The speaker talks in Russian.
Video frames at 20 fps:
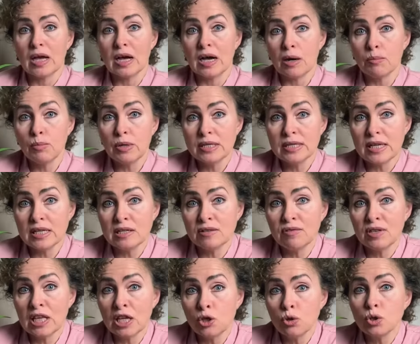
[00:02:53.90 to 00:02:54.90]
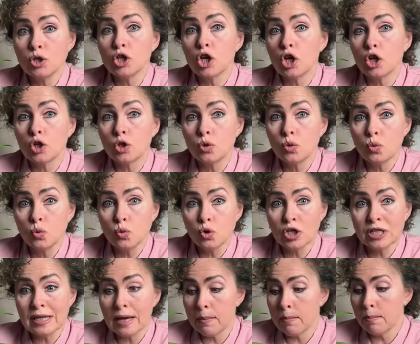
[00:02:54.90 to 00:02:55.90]
Обрезать цветонос
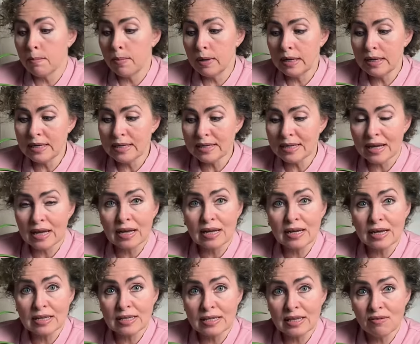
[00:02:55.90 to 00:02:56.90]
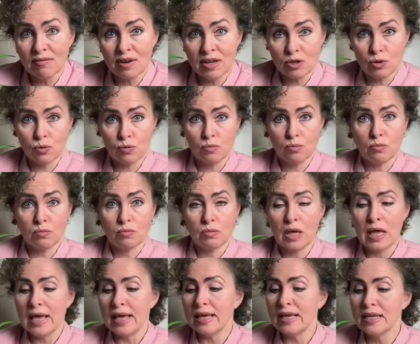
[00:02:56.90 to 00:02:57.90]
нужно близко к основанию.
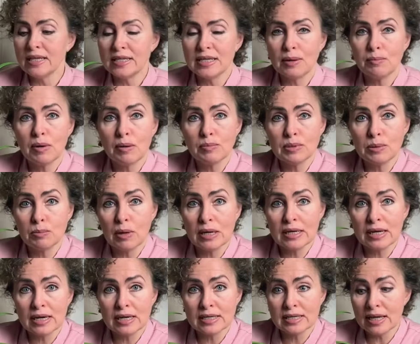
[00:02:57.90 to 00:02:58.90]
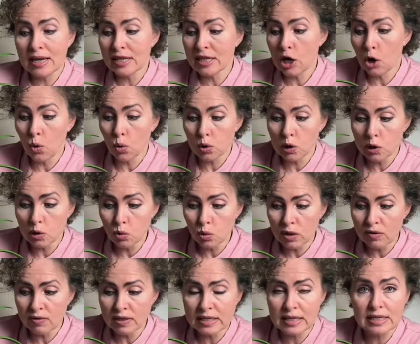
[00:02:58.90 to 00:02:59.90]
И самое оптимальное расстояние от
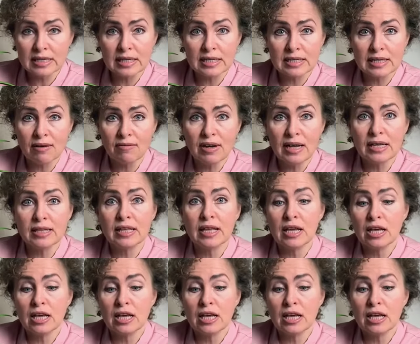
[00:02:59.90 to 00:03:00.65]
луковицы составляет